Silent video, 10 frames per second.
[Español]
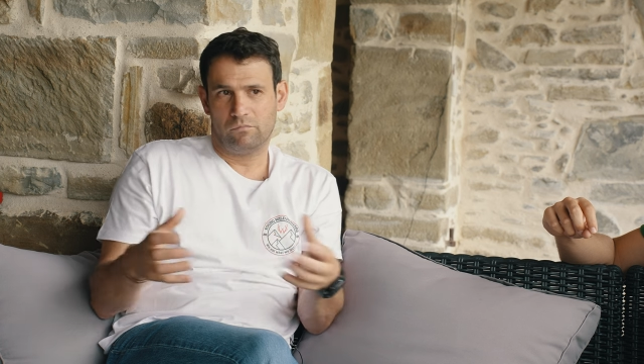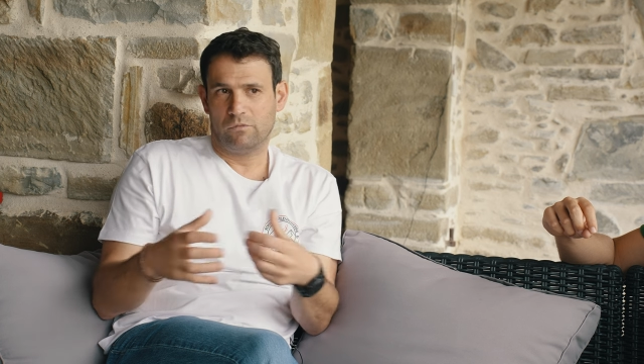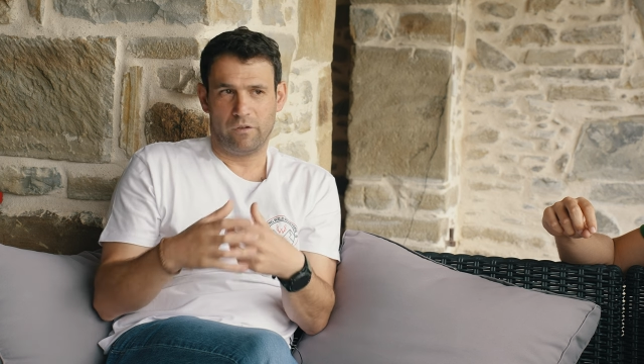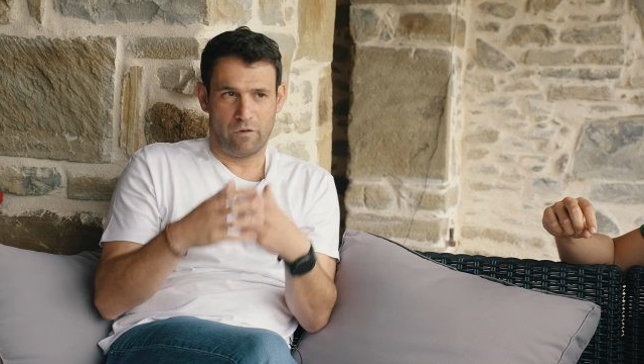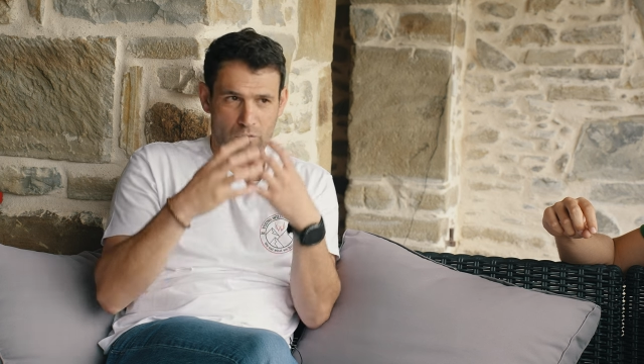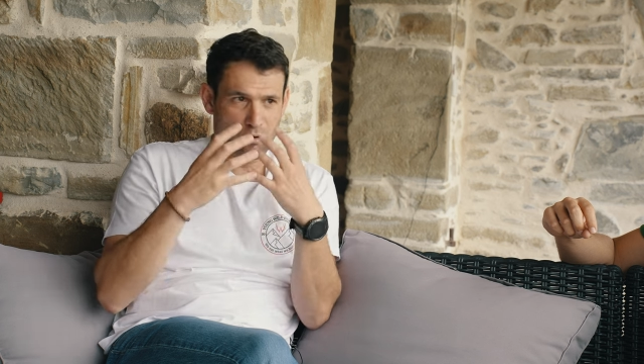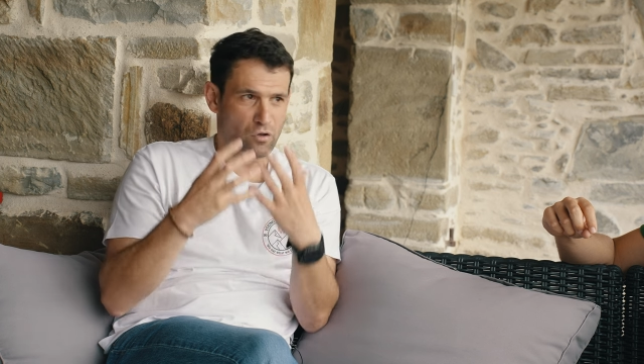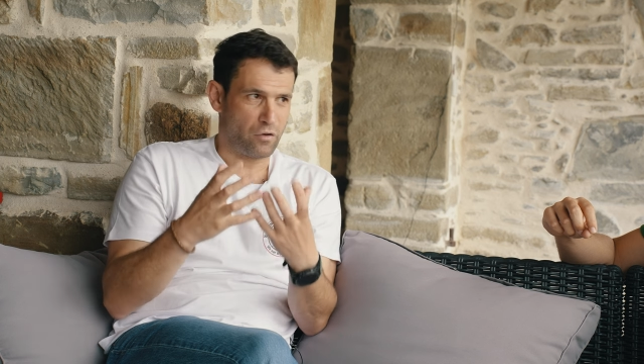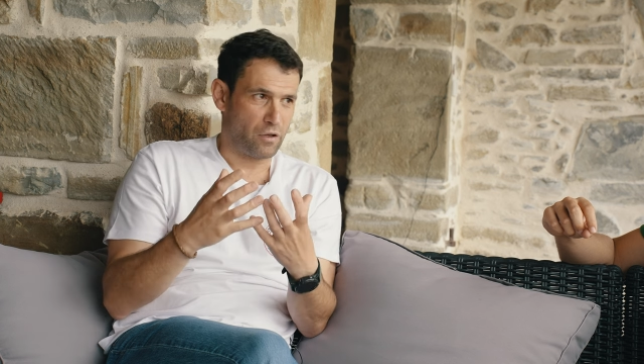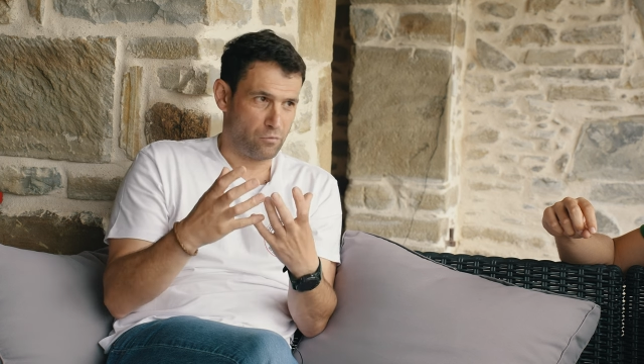si fuéramos una
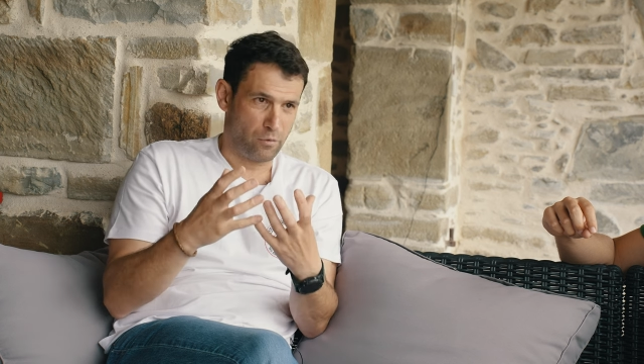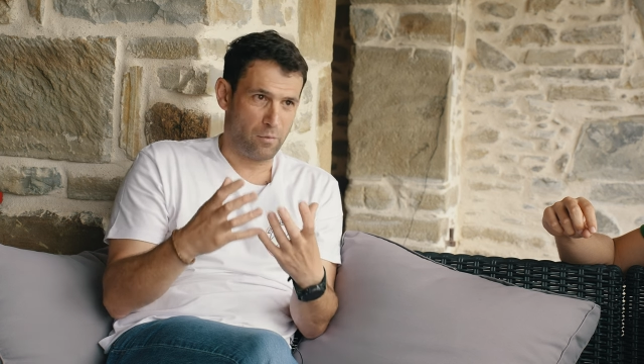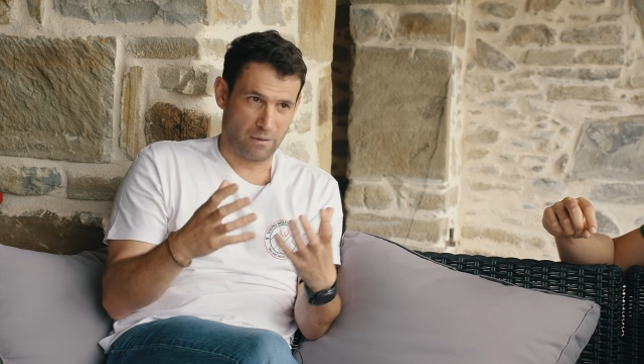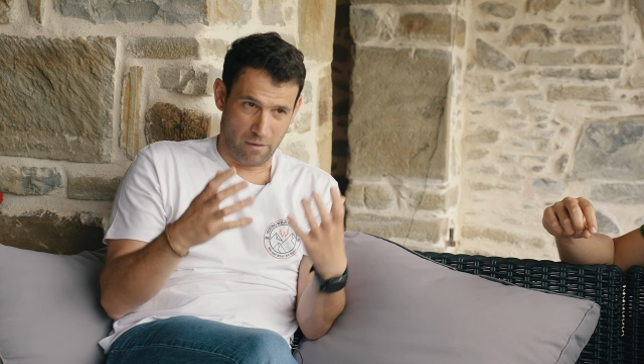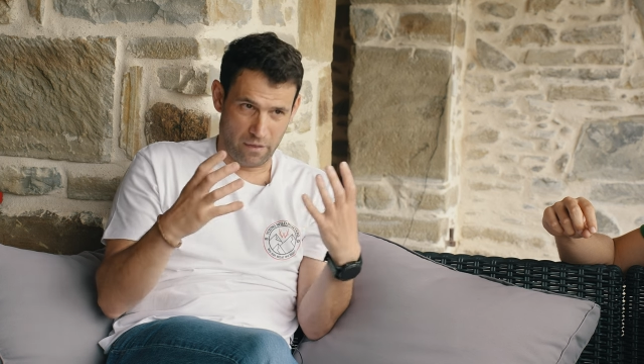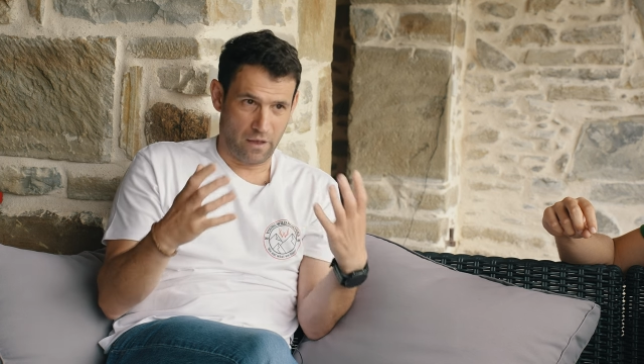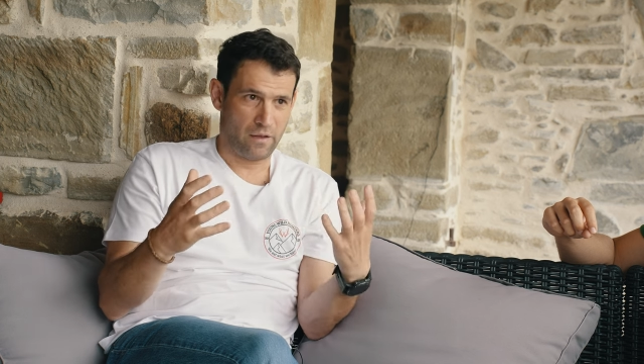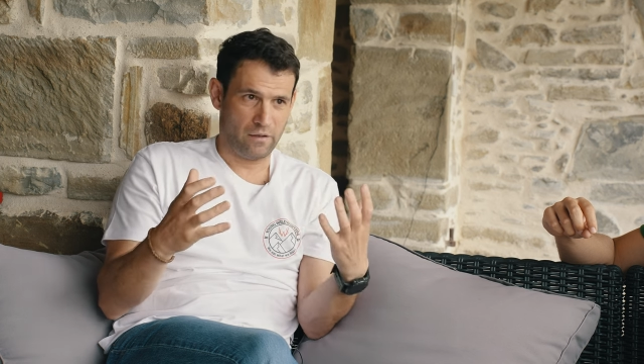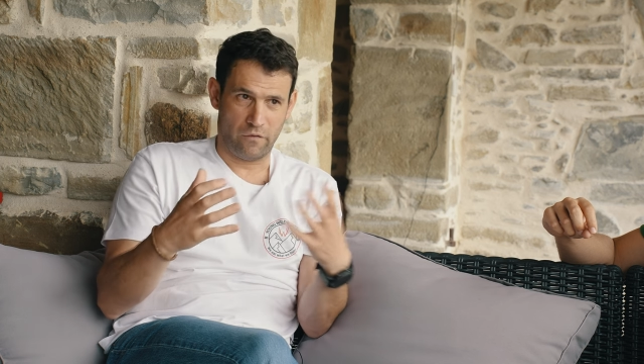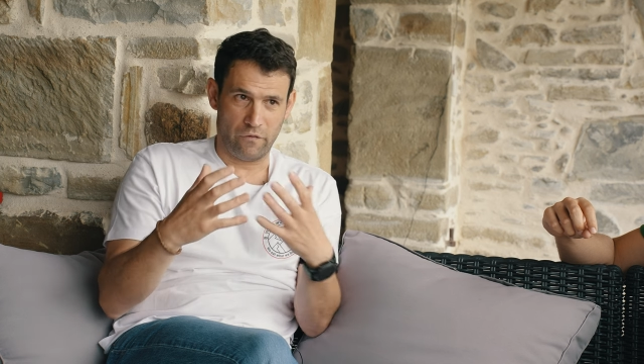sociedad un poco más
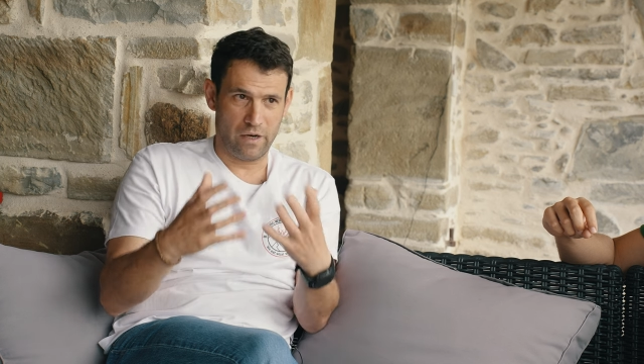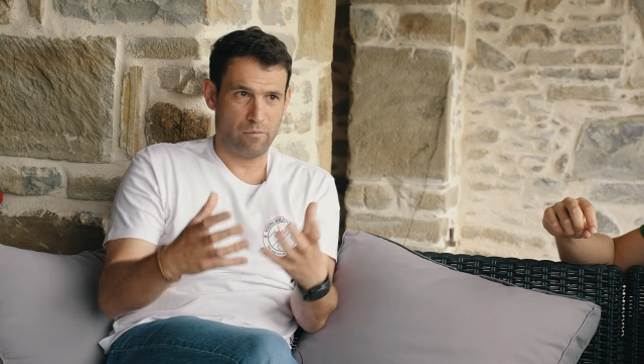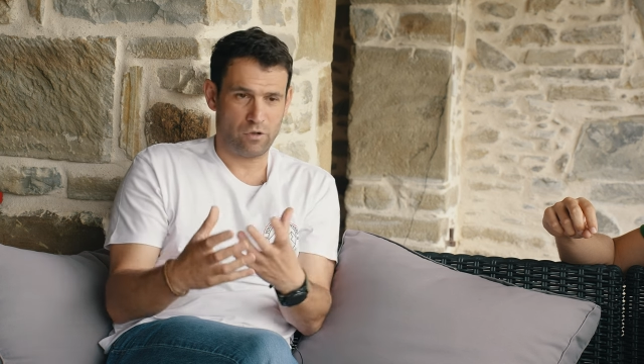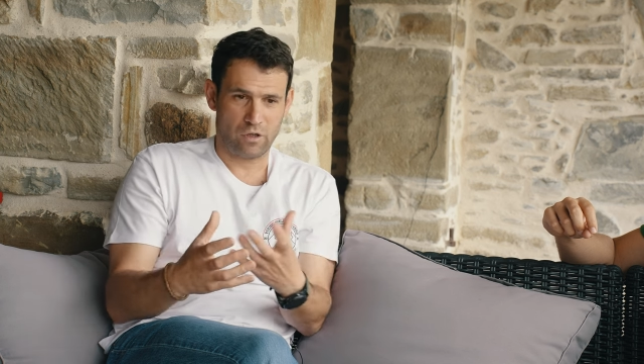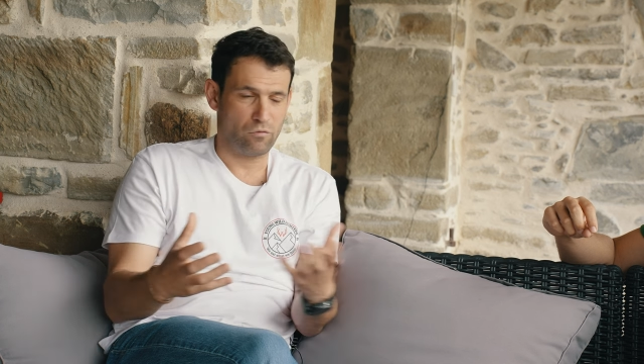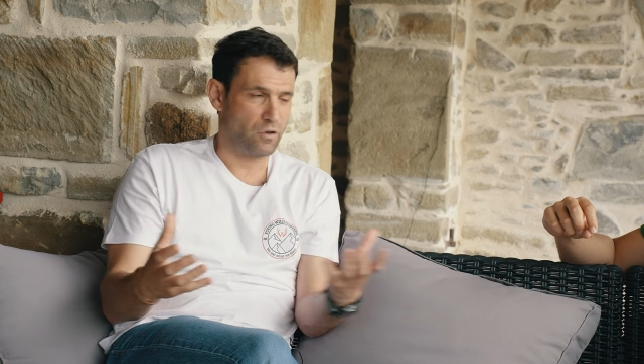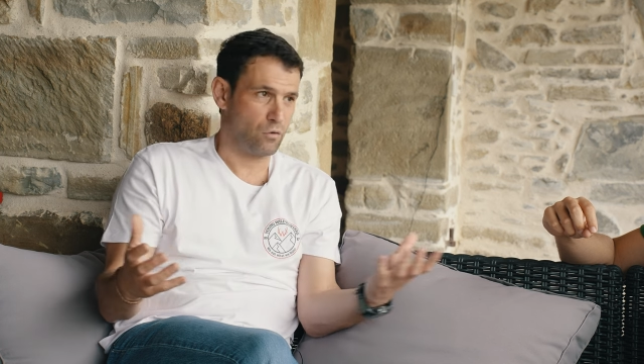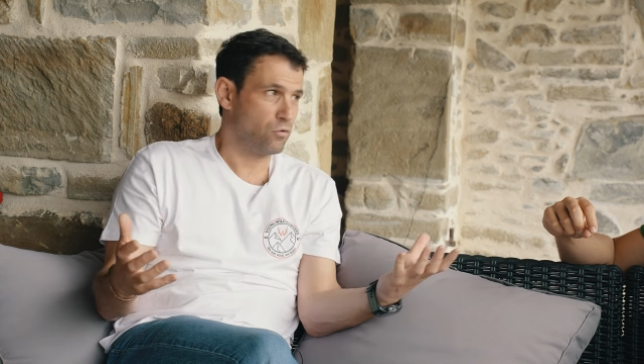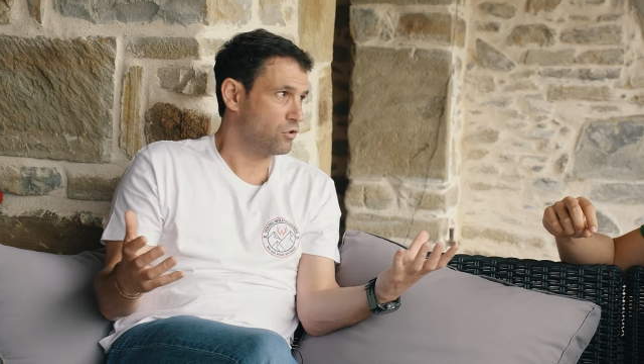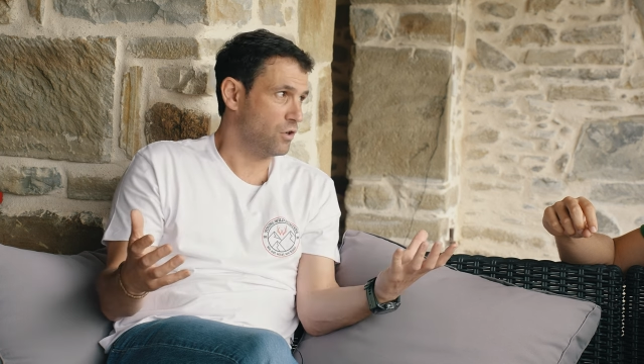avanzada, entenderíamos que es un
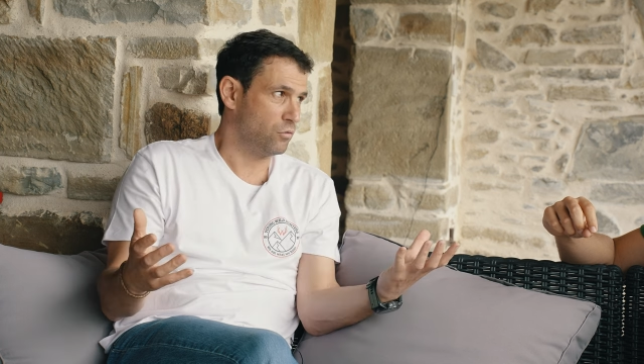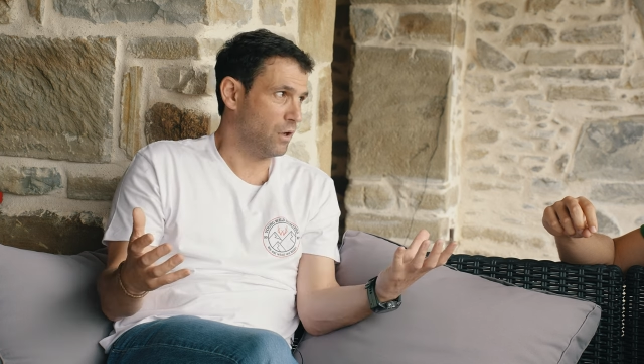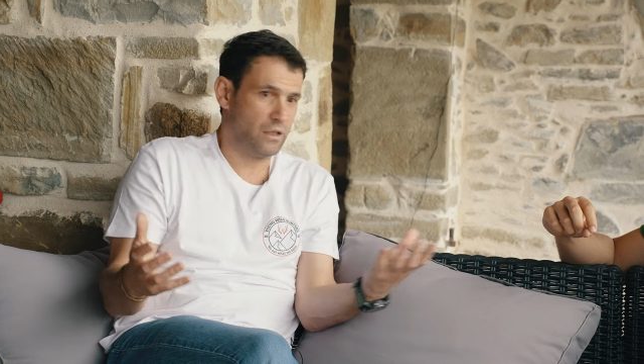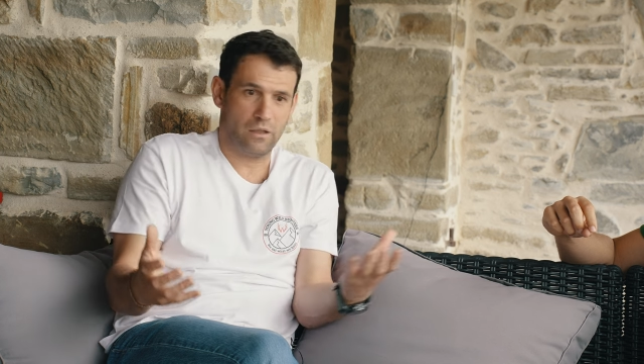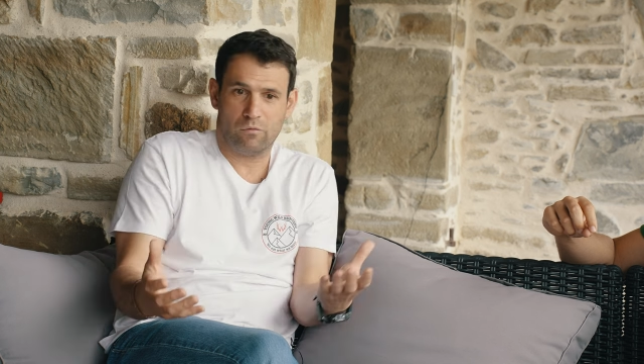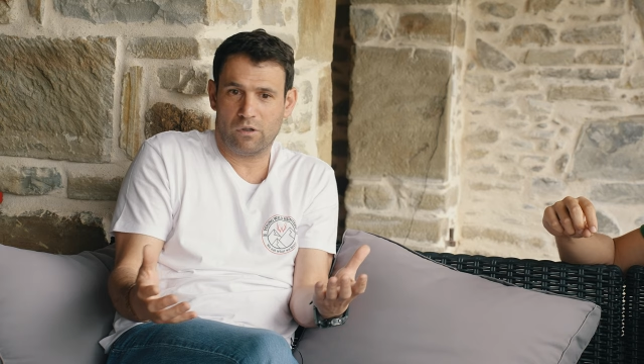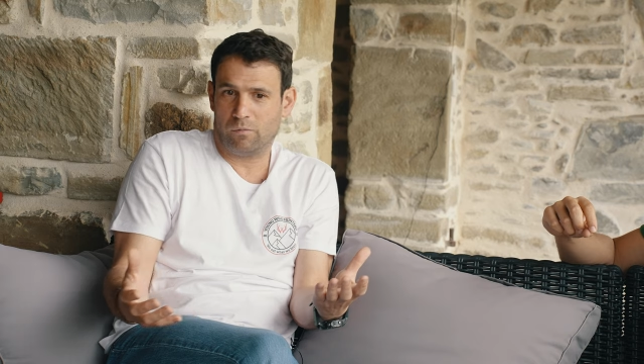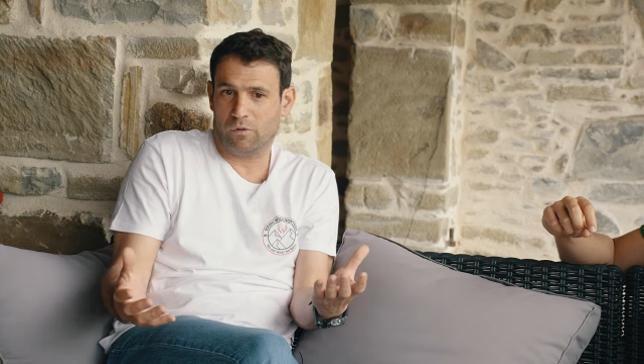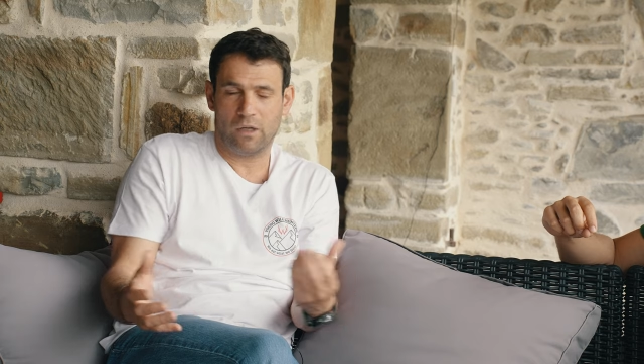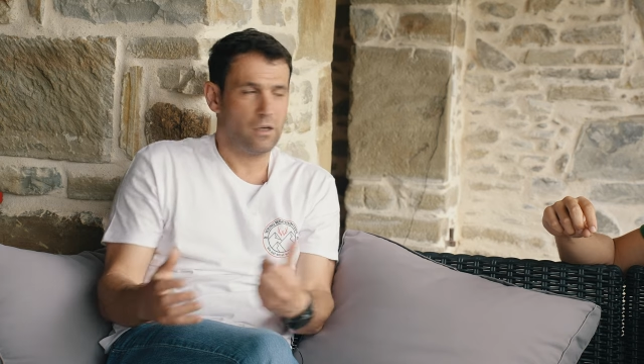recurso natural que tenemos que
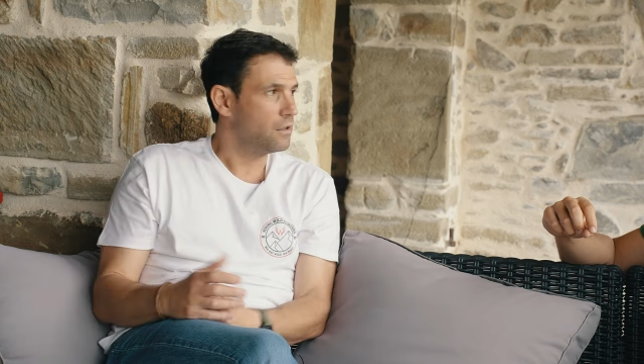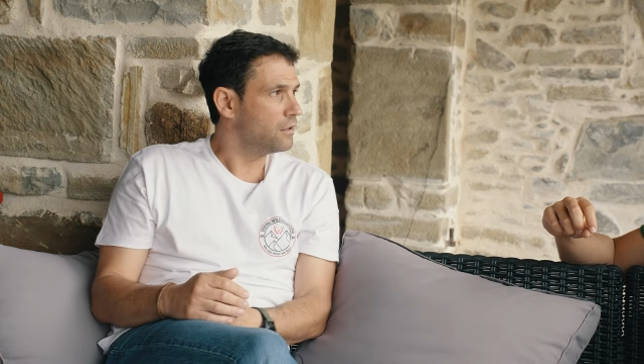explotar.